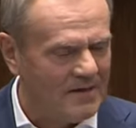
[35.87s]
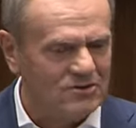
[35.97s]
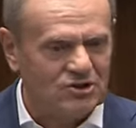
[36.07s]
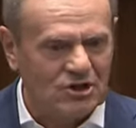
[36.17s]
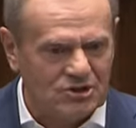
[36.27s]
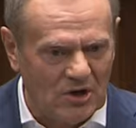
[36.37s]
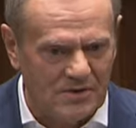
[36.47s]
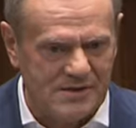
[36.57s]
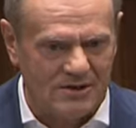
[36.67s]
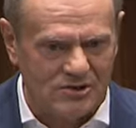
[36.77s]

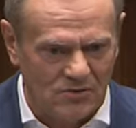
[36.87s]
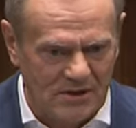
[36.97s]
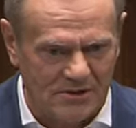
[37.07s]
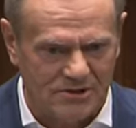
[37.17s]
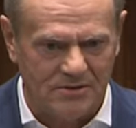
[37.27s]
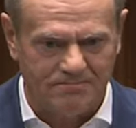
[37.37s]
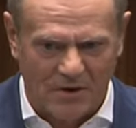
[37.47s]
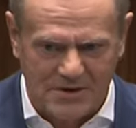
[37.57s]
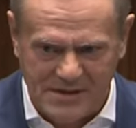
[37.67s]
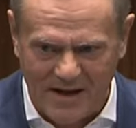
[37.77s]
Tysiące żołnierzy,
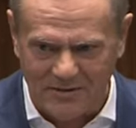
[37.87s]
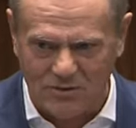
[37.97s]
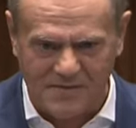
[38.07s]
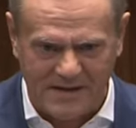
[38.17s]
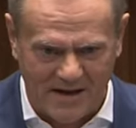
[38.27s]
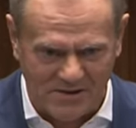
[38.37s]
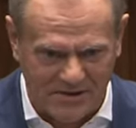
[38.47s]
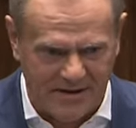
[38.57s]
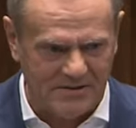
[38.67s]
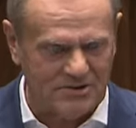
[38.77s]
policjantów, Straży
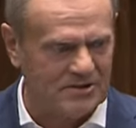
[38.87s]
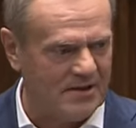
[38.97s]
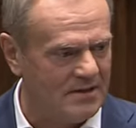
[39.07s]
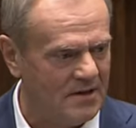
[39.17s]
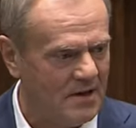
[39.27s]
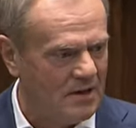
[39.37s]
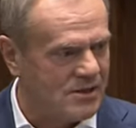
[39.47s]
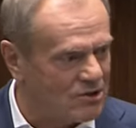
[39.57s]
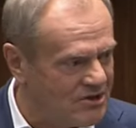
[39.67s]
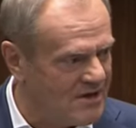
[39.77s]
Granicznej
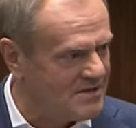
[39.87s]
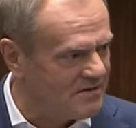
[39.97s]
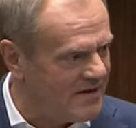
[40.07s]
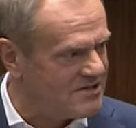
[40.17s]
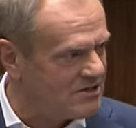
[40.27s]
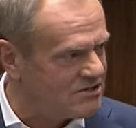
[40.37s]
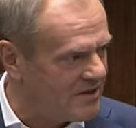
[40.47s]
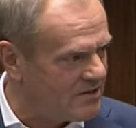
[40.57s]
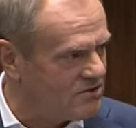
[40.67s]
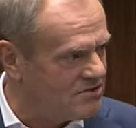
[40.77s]
codziennie
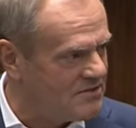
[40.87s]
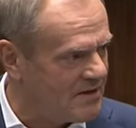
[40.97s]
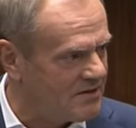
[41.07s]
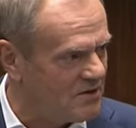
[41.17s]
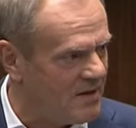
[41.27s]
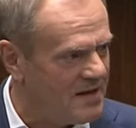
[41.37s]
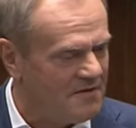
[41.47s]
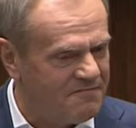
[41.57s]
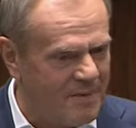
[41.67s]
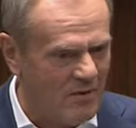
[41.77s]
24 godziny na dobę,
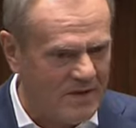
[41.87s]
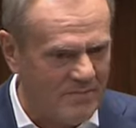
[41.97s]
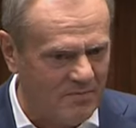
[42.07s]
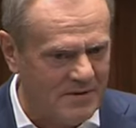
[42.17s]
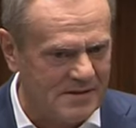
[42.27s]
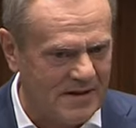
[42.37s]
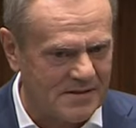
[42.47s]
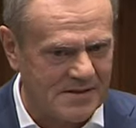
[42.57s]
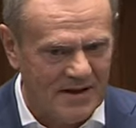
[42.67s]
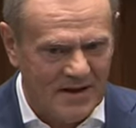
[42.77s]
w pełnej
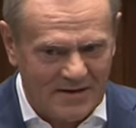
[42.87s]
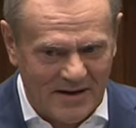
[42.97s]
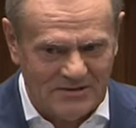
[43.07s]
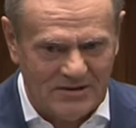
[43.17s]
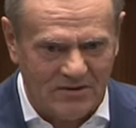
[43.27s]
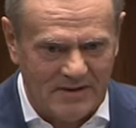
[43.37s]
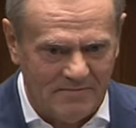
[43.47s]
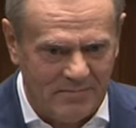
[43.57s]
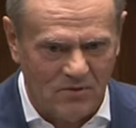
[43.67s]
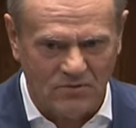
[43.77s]
mobilizacji. Każdy, kto tam
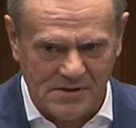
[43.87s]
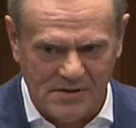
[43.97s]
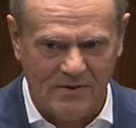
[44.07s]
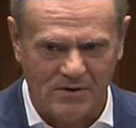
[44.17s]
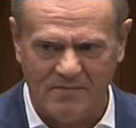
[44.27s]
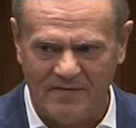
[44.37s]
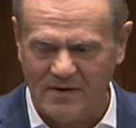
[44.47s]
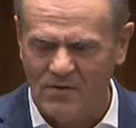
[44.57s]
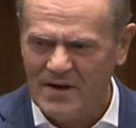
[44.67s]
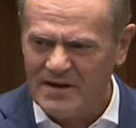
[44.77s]
był, kto z nimi rozmawiał,
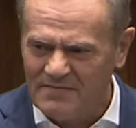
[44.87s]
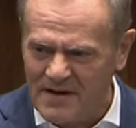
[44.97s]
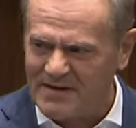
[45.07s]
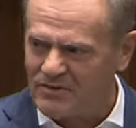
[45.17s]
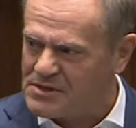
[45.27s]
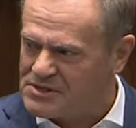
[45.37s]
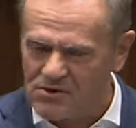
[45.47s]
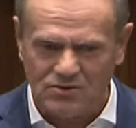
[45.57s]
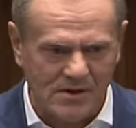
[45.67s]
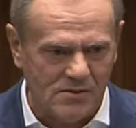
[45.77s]
wie, jaka to jest
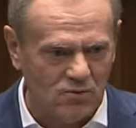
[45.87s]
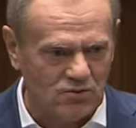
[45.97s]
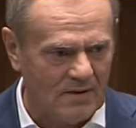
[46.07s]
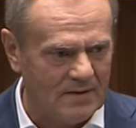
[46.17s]
ciężka służba.